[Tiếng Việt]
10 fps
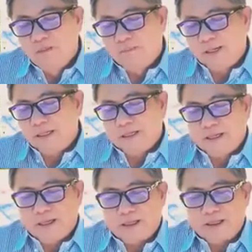Mấy
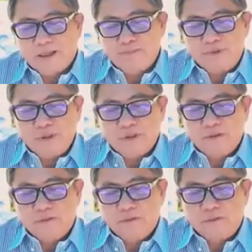ngàn năm trước
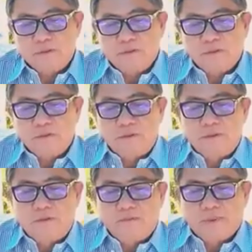
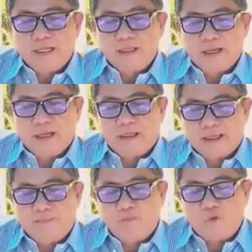Mấy ngàn
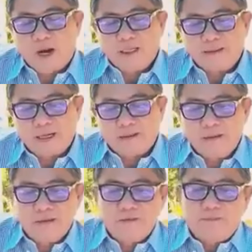năm quá tan
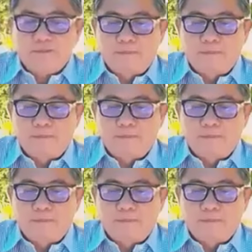thương